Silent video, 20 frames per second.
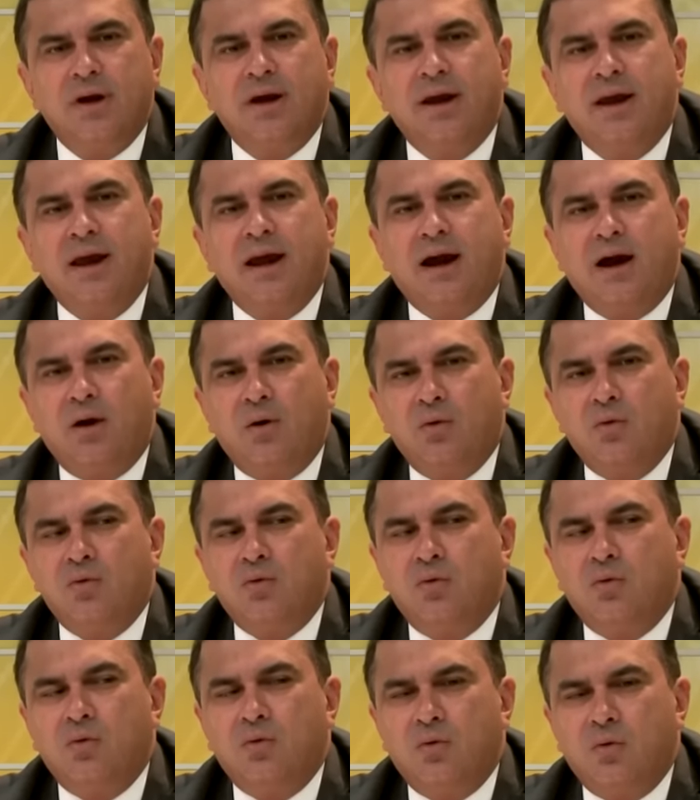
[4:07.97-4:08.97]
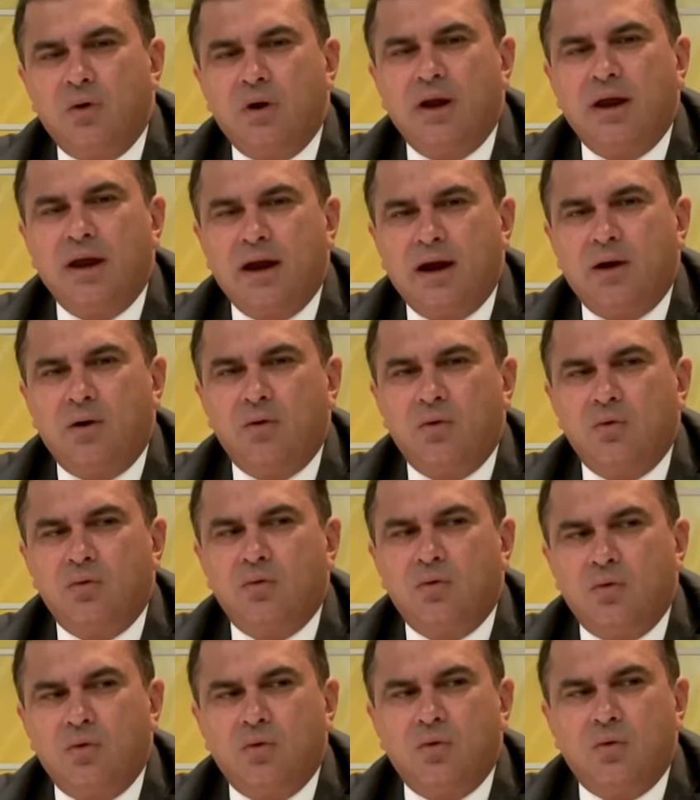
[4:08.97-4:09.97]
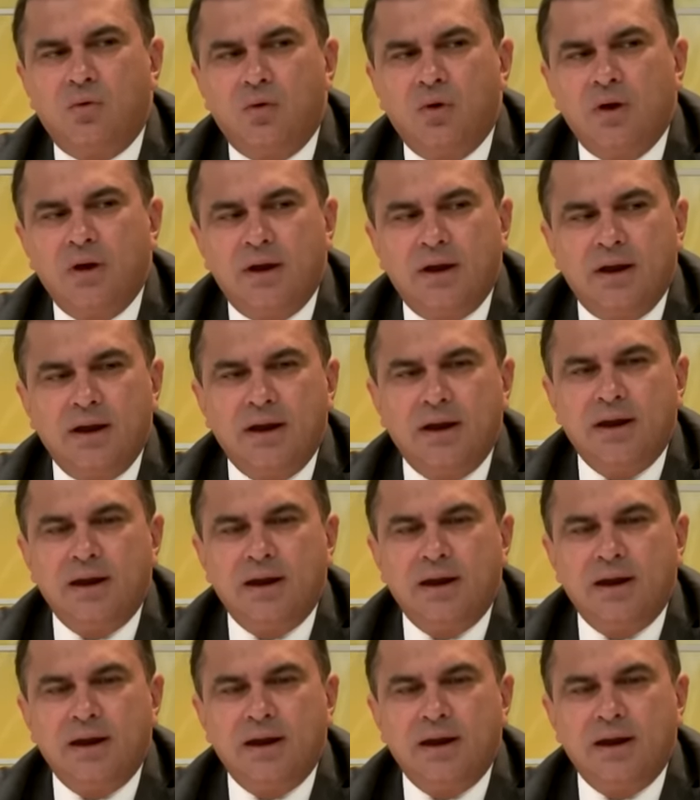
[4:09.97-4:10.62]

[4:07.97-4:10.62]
é algo, é algo é,